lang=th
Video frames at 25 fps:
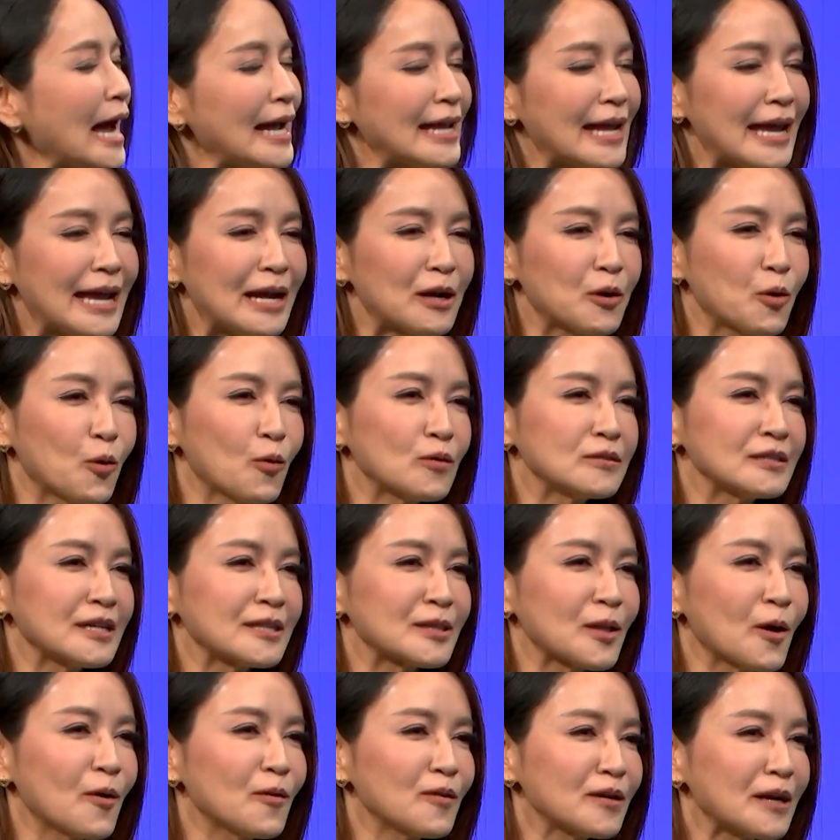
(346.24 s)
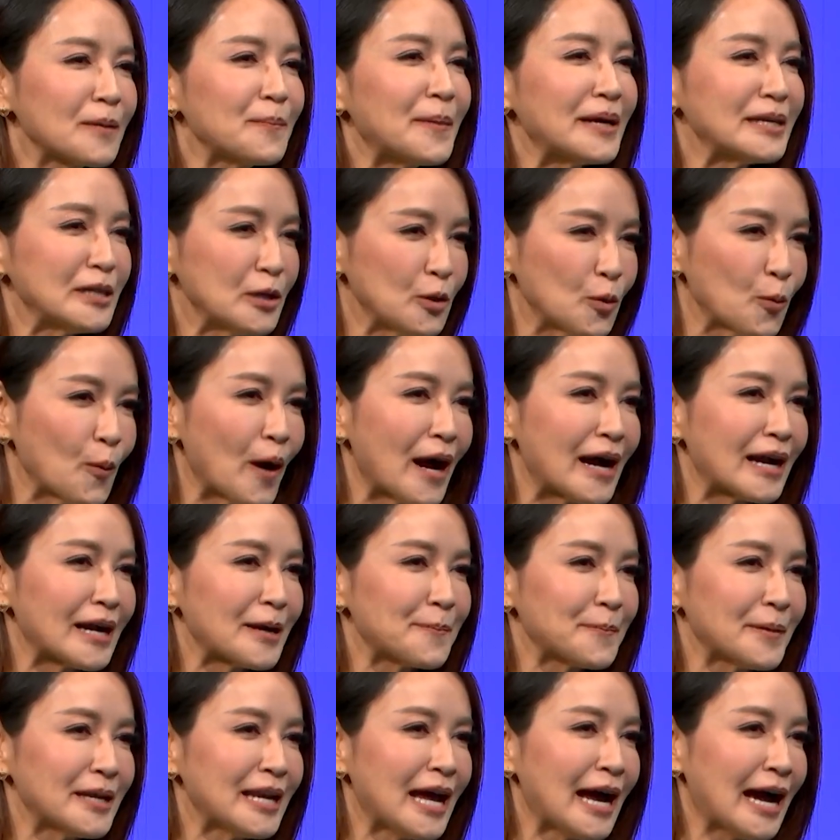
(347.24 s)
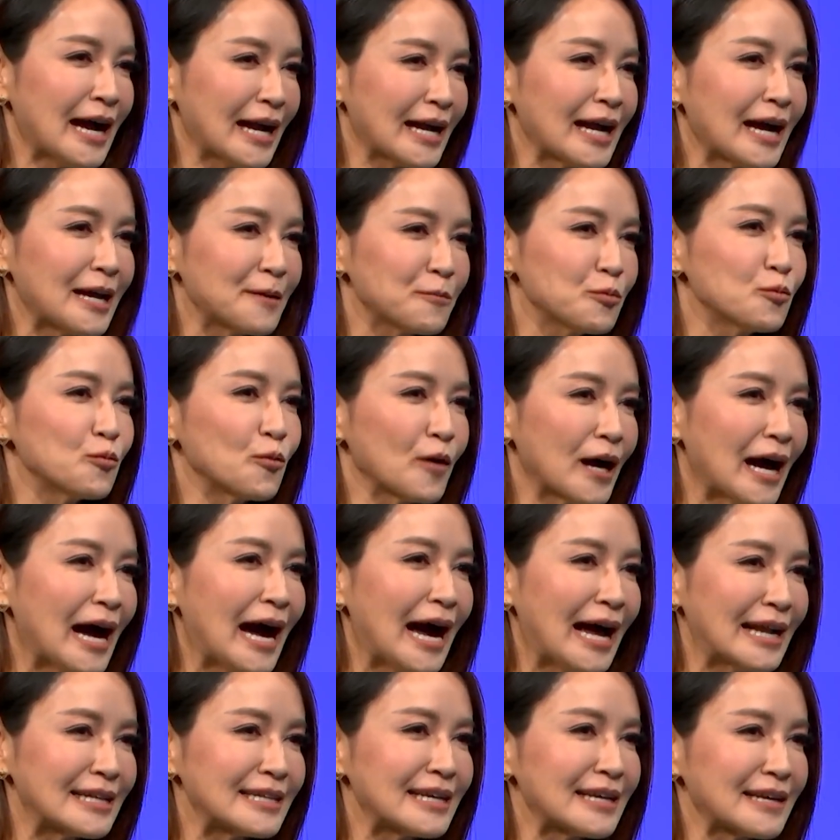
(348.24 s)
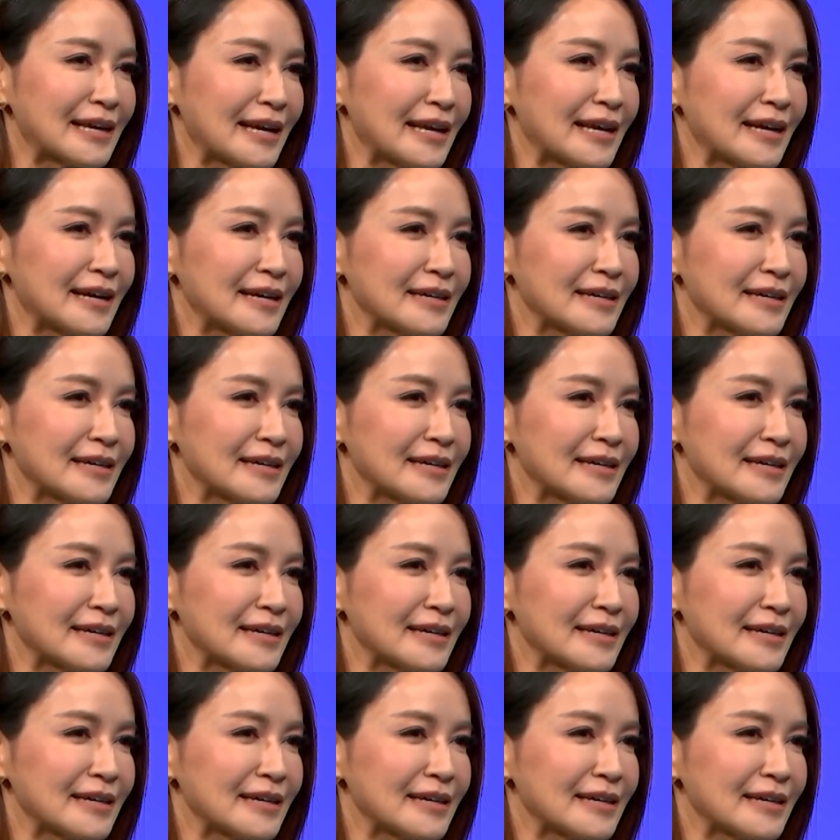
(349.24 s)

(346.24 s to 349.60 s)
คนไทยเองควรจะต้องระมัดระวังกับปัญหาการผูกขาดอ